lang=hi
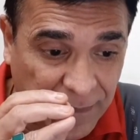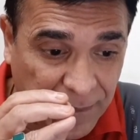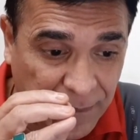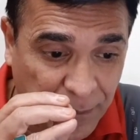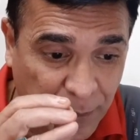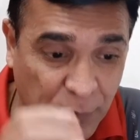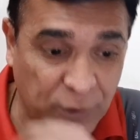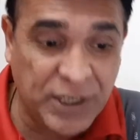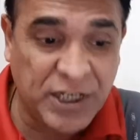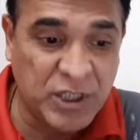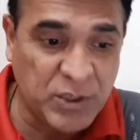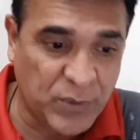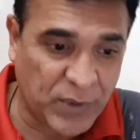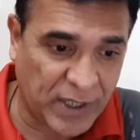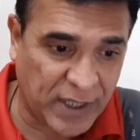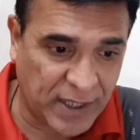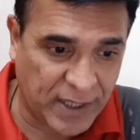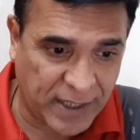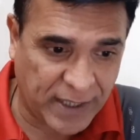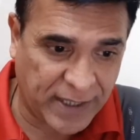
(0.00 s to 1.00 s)
पुलिस
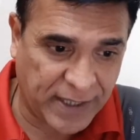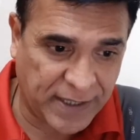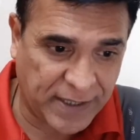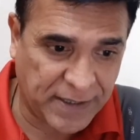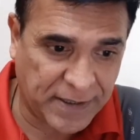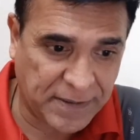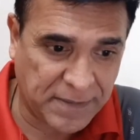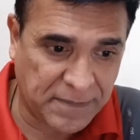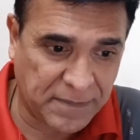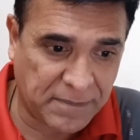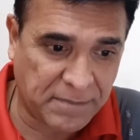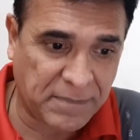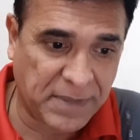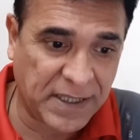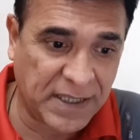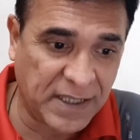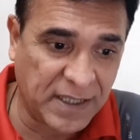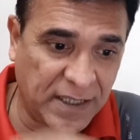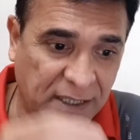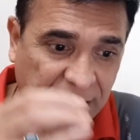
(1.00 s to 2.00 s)
वाला है
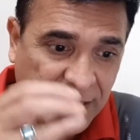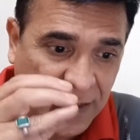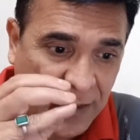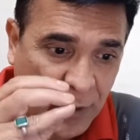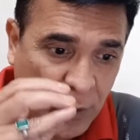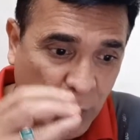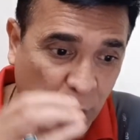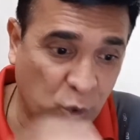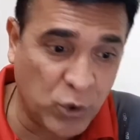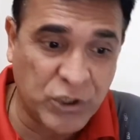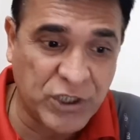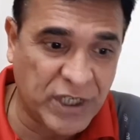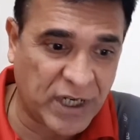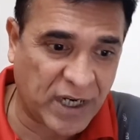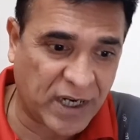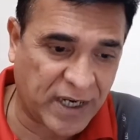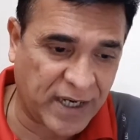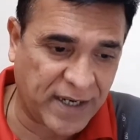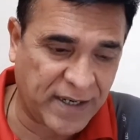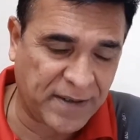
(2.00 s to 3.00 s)
मंगल ऊर्जा
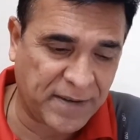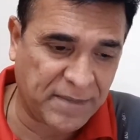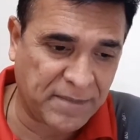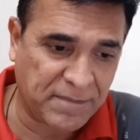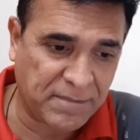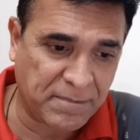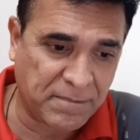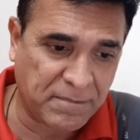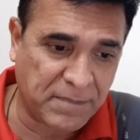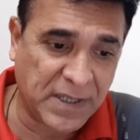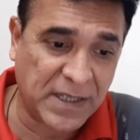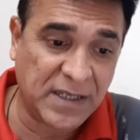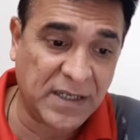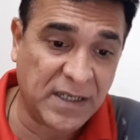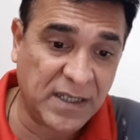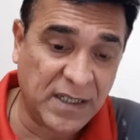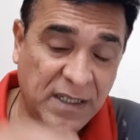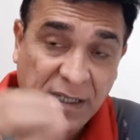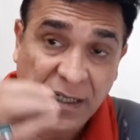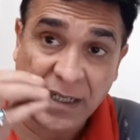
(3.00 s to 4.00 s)
है
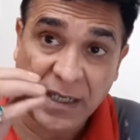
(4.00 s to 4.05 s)
मंगल